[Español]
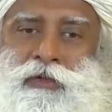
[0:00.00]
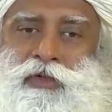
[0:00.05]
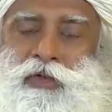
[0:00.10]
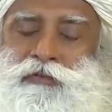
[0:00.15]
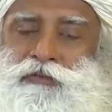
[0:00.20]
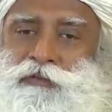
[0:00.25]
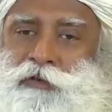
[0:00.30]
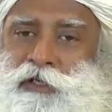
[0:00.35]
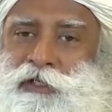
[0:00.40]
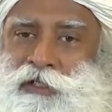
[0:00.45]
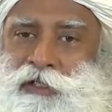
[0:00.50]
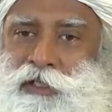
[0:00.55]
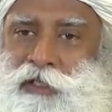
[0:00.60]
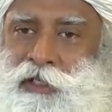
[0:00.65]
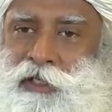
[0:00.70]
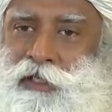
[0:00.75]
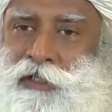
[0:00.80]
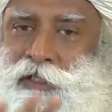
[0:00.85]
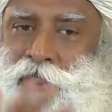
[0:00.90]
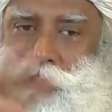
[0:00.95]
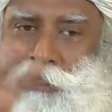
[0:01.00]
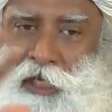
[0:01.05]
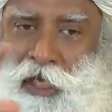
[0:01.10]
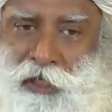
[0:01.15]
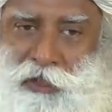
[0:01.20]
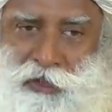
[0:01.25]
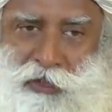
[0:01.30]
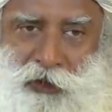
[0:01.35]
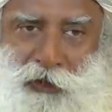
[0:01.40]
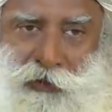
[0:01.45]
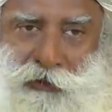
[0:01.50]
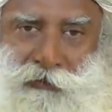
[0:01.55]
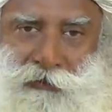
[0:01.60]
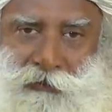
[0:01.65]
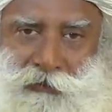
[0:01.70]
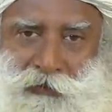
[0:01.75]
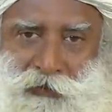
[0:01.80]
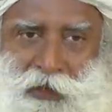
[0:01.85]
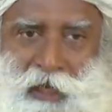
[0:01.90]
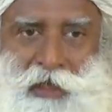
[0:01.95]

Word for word: Entonces lo primero es la atención,